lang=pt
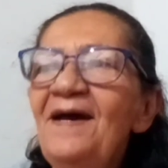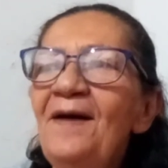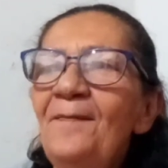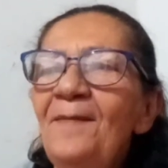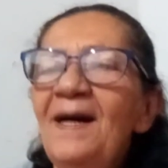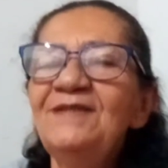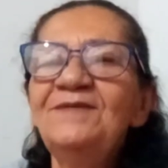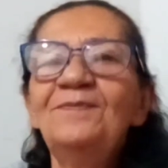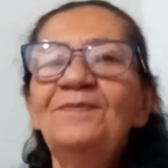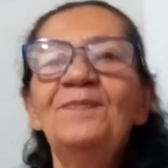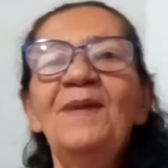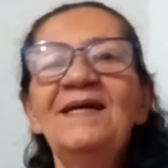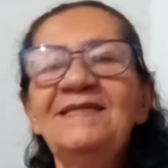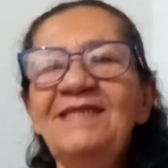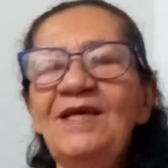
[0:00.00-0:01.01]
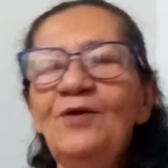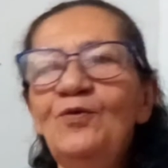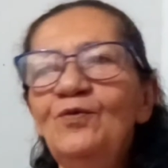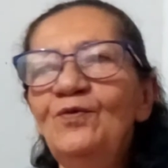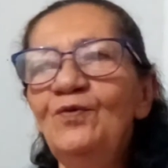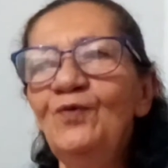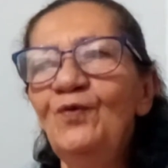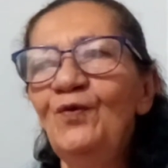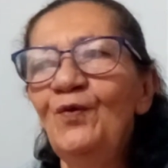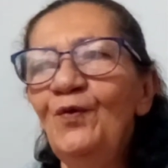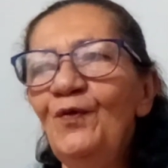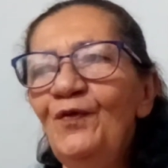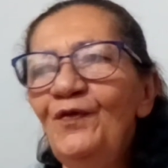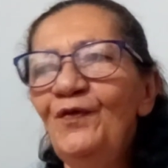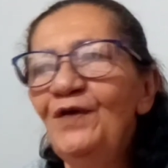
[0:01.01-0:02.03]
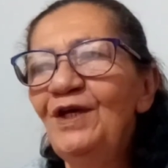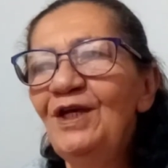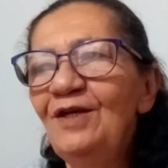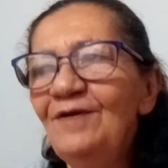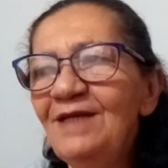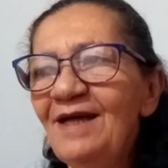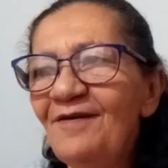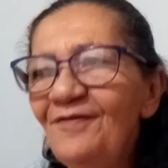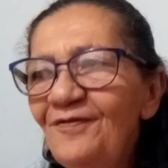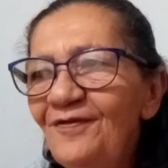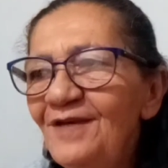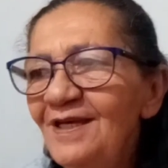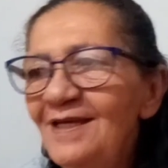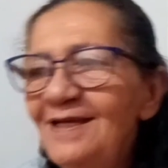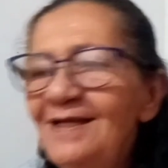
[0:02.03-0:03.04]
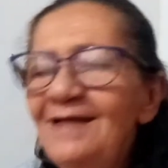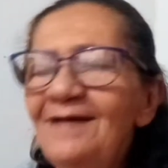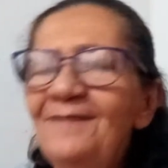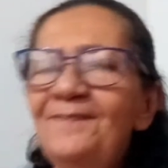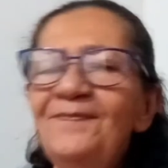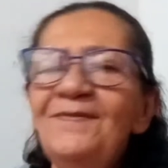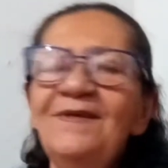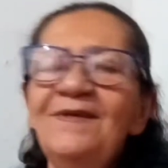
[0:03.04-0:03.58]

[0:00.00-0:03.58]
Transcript: mas passei com o filho e a filha.